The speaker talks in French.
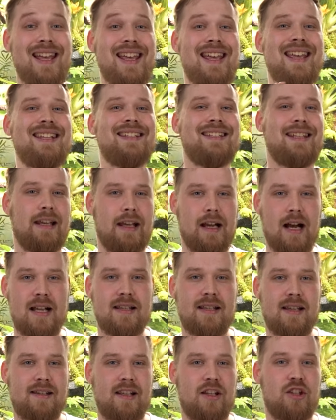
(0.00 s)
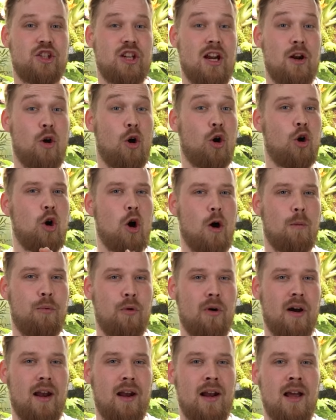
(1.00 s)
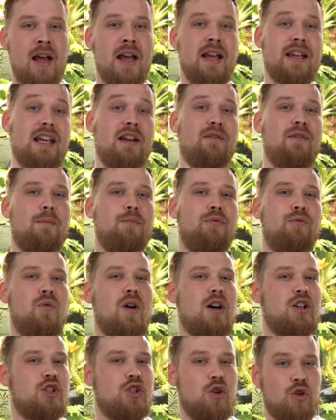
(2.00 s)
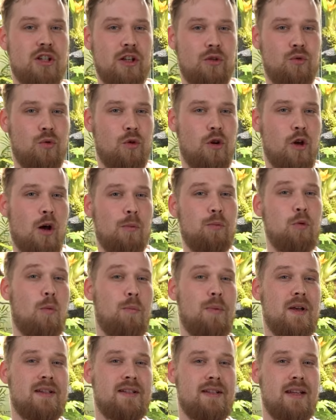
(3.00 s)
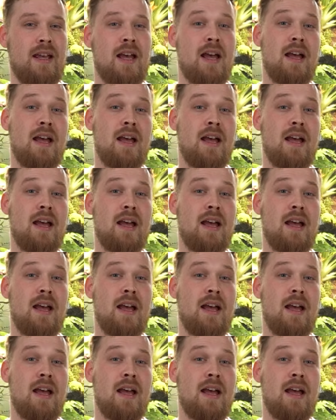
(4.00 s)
Et c'est grâce à cette chaleur corporelle qu'il va pouvoir changer de couleur pour passer